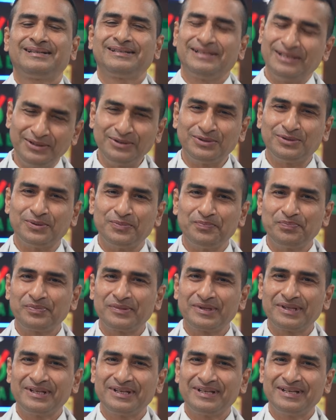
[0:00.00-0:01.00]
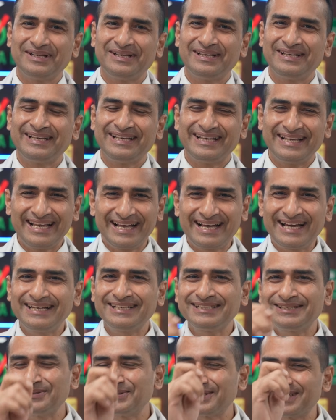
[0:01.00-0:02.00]
কিন্তু এখানে
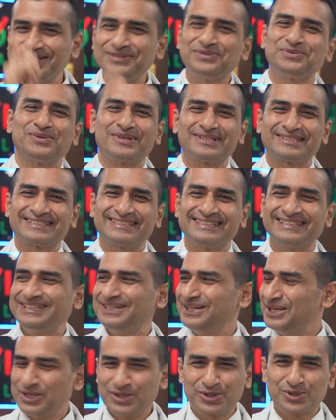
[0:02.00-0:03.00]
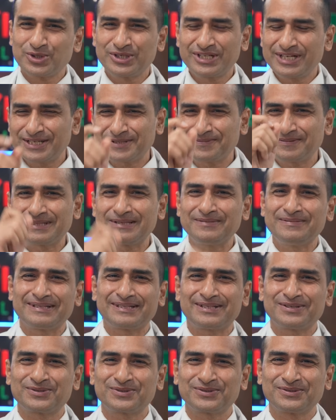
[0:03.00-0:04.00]
কিন্তু কিন্তু আছে শশী হাসপাতাল
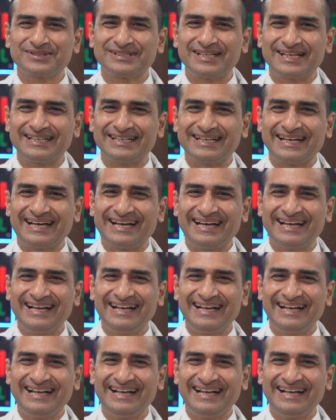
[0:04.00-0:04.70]
ব্যথার ওষুধ দেয় না